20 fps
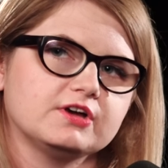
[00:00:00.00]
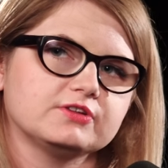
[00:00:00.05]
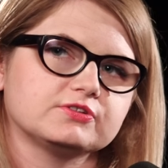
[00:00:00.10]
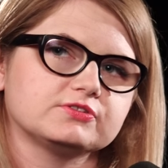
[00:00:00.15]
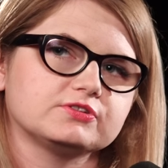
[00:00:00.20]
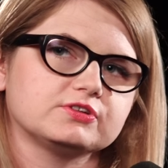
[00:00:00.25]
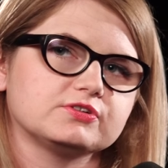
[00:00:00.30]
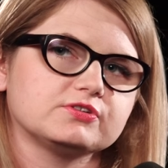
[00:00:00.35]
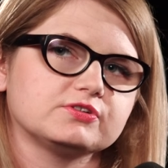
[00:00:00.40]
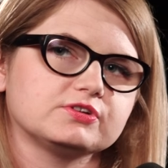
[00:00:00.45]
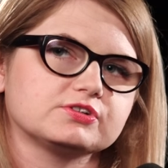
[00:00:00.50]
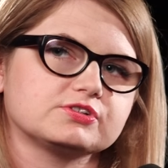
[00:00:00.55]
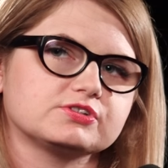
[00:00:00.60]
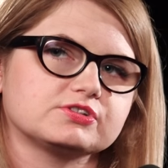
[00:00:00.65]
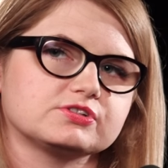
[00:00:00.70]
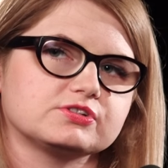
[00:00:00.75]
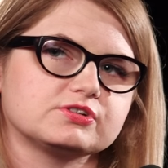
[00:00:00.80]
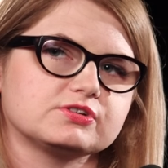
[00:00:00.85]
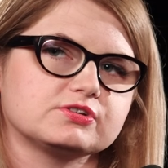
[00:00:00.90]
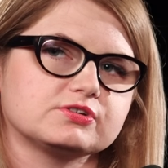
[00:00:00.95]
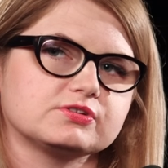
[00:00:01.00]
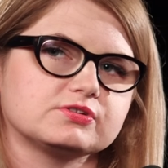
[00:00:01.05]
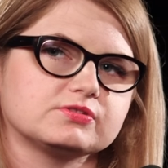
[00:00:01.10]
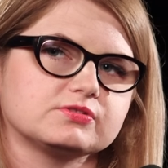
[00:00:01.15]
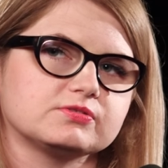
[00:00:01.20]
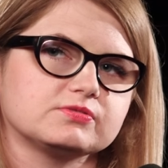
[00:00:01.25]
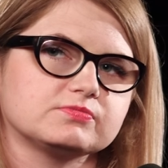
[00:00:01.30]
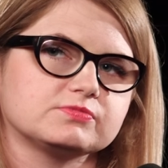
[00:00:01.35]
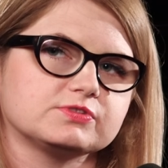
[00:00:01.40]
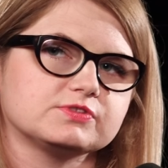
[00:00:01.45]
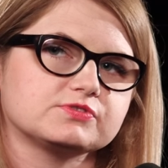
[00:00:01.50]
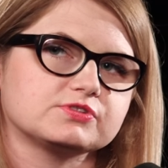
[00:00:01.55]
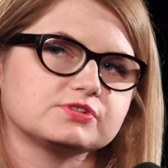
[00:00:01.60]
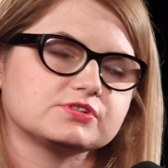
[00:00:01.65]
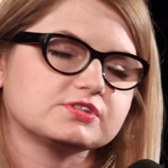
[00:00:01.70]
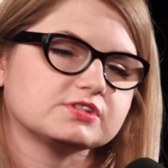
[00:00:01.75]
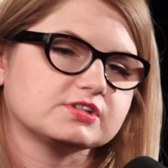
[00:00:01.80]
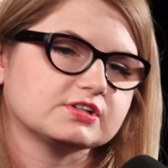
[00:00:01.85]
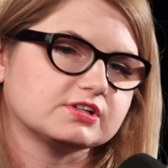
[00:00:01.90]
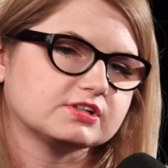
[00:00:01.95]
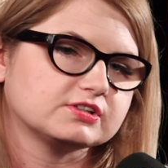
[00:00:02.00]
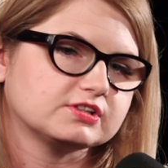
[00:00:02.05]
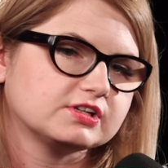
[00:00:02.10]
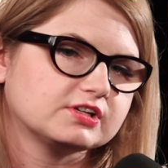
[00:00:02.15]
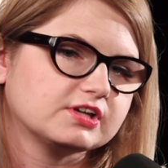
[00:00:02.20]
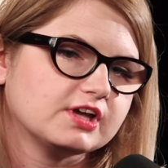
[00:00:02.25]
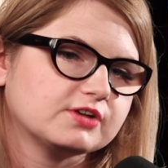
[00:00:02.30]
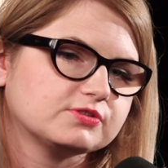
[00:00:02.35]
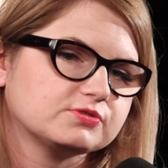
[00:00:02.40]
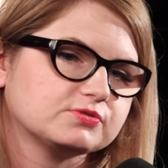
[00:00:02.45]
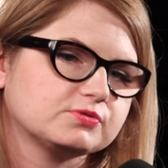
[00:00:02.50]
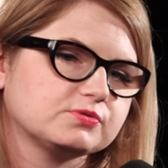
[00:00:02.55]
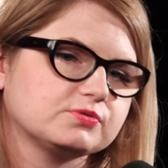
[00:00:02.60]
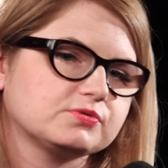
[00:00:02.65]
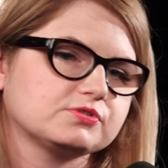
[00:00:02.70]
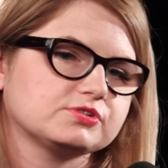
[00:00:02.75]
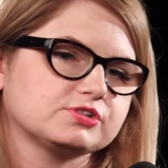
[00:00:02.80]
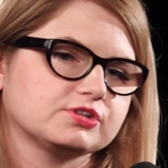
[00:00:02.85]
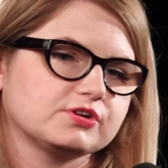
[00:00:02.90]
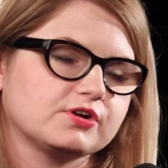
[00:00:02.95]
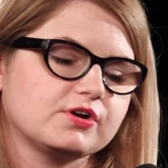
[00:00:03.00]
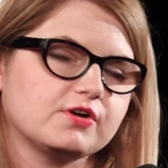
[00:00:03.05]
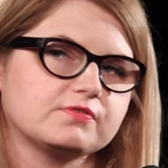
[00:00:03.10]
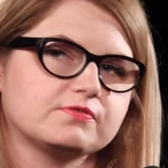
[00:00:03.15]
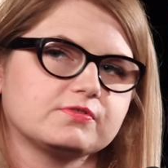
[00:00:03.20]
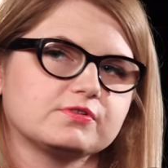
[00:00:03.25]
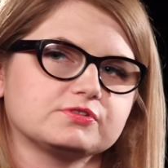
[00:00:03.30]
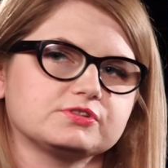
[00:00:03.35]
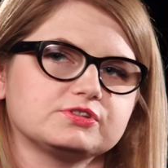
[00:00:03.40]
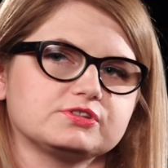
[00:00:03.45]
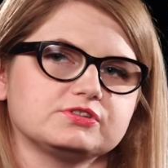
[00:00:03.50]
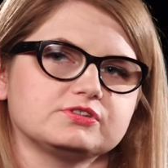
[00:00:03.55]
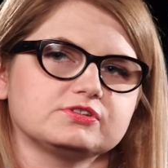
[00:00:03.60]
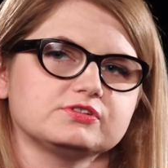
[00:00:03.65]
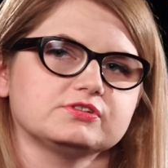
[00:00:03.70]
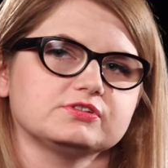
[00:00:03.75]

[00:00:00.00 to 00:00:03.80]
do tego jeszcze dziewczyny z sekretariatu, księgowość,